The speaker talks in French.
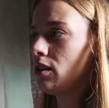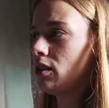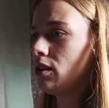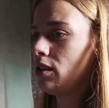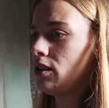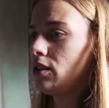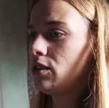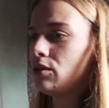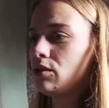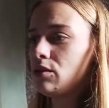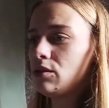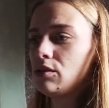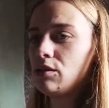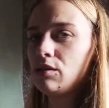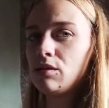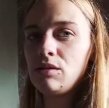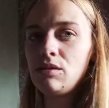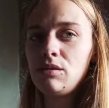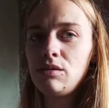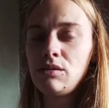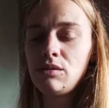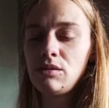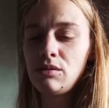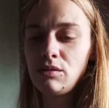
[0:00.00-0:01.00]
Et
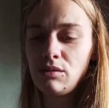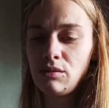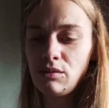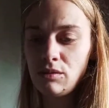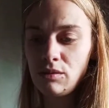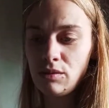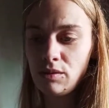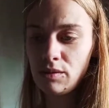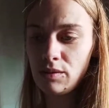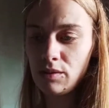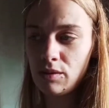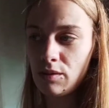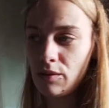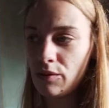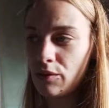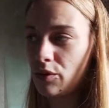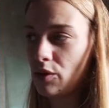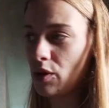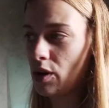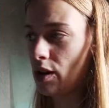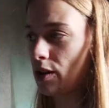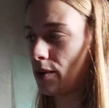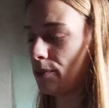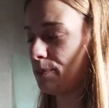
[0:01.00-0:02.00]
euh,
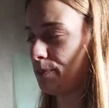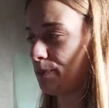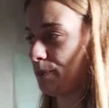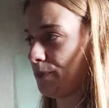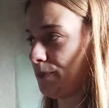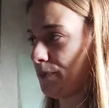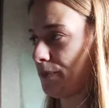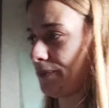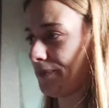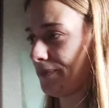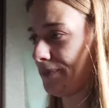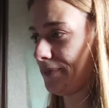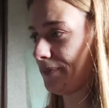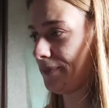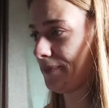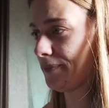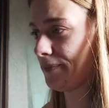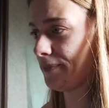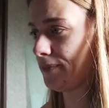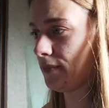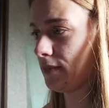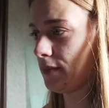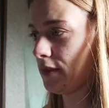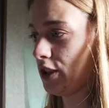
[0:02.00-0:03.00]
voilà.
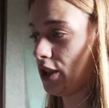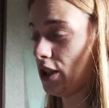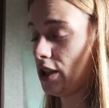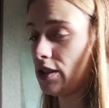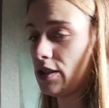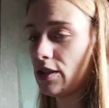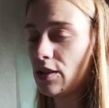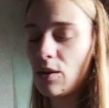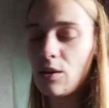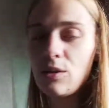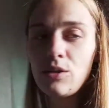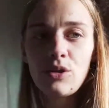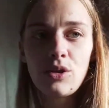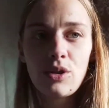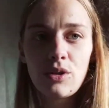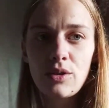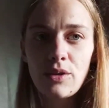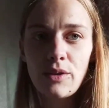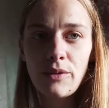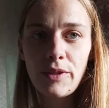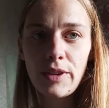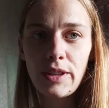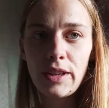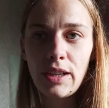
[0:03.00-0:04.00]
J'allais dire autre
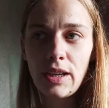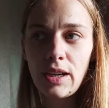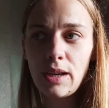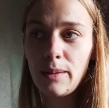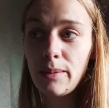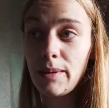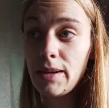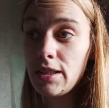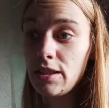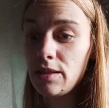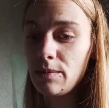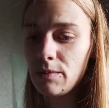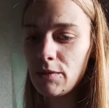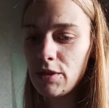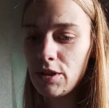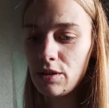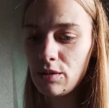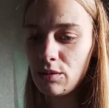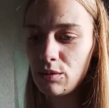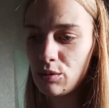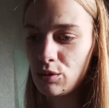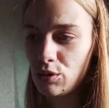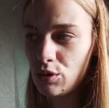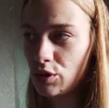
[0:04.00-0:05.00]
chose en fait à la base,
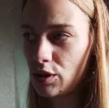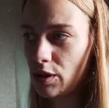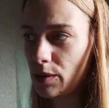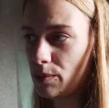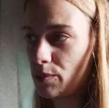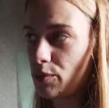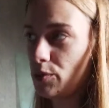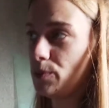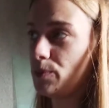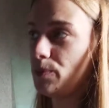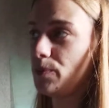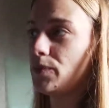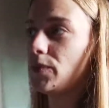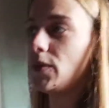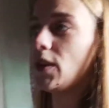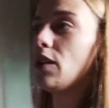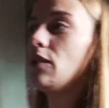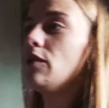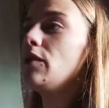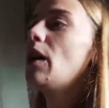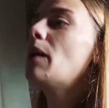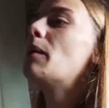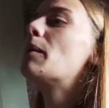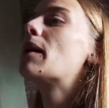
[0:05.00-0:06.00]
mais euh, je sais plus.
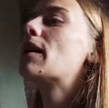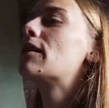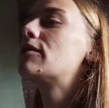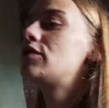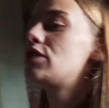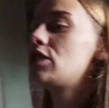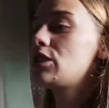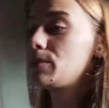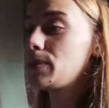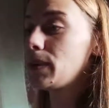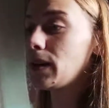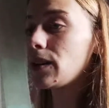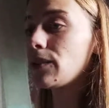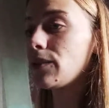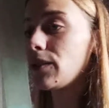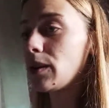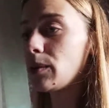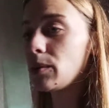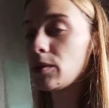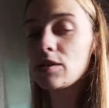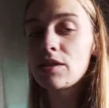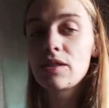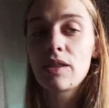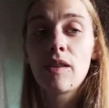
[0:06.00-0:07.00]
Ah bref, j'espère
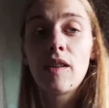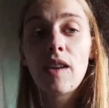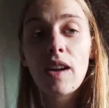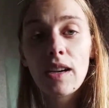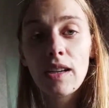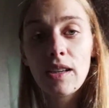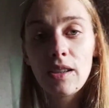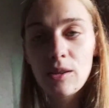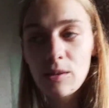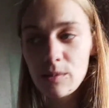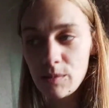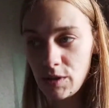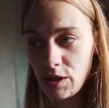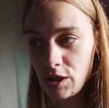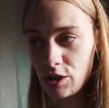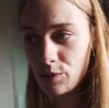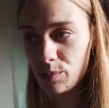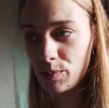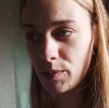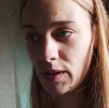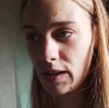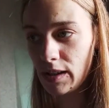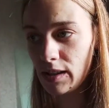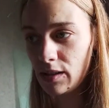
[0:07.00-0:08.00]
vraiment que ça va aller, comme ça
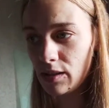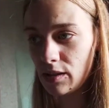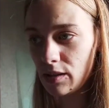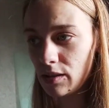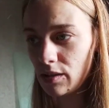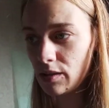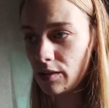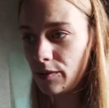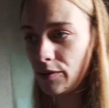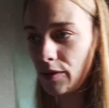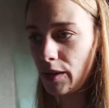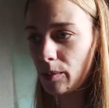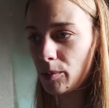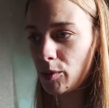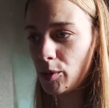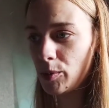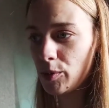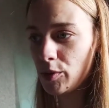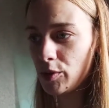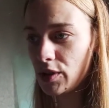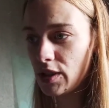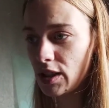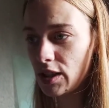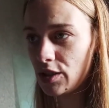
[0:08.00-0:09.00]
je pourrais euh, faire mon
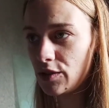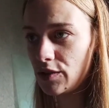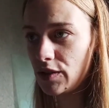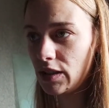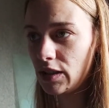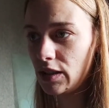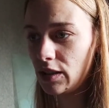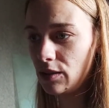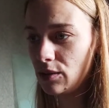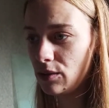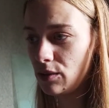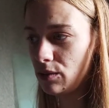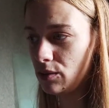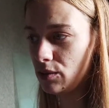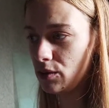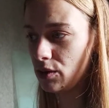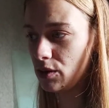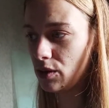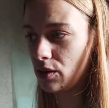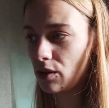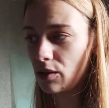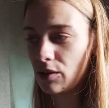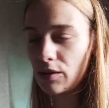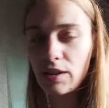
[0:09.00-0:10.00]
montage vidéo
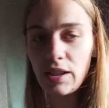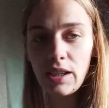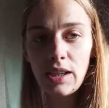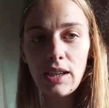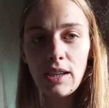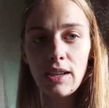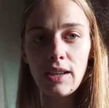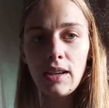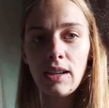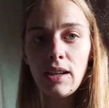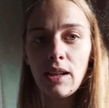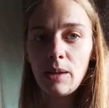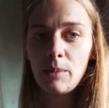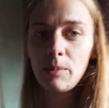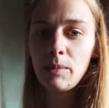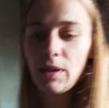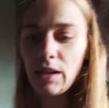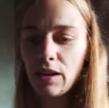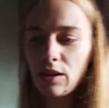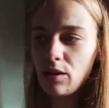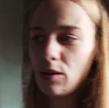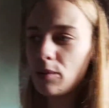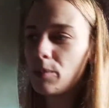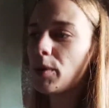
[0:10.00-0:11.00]
tranquille.
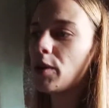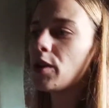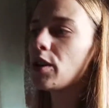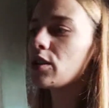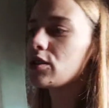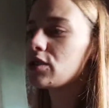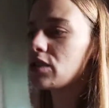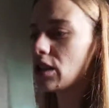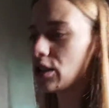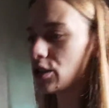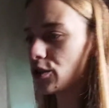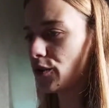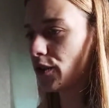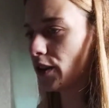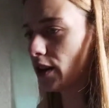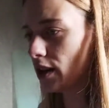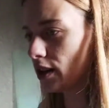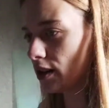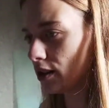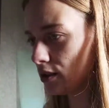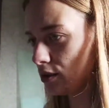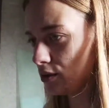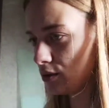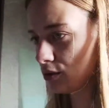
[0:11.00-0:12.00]
Mais pendant que ça se fait
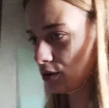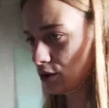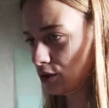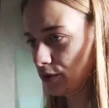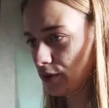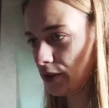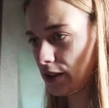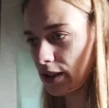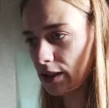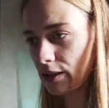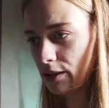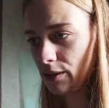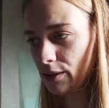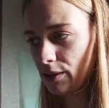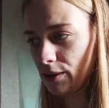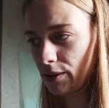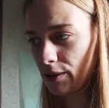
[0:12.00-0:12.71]
là, je vais...